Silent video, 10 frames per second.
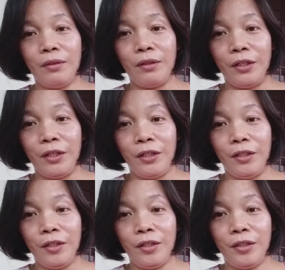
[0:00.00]
Ayan.
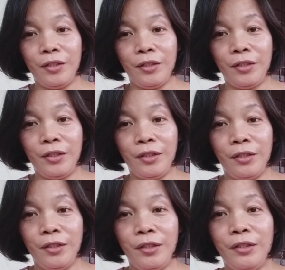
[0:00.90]

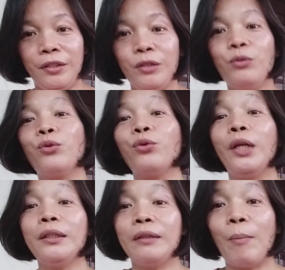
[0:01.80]
Siguro
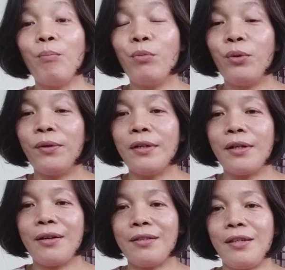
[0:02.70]
nagtampo
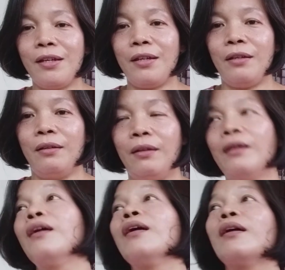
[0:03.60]
kasi
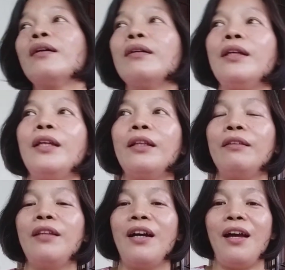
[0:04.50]
kinat
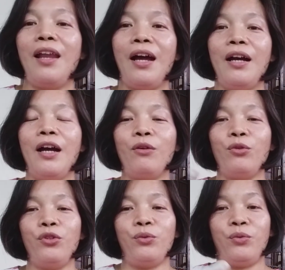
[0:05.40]
ng alaga ko
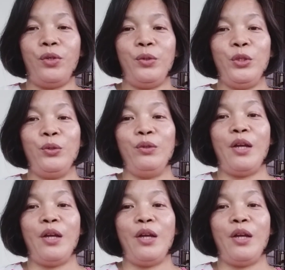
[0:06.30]
yung ano yung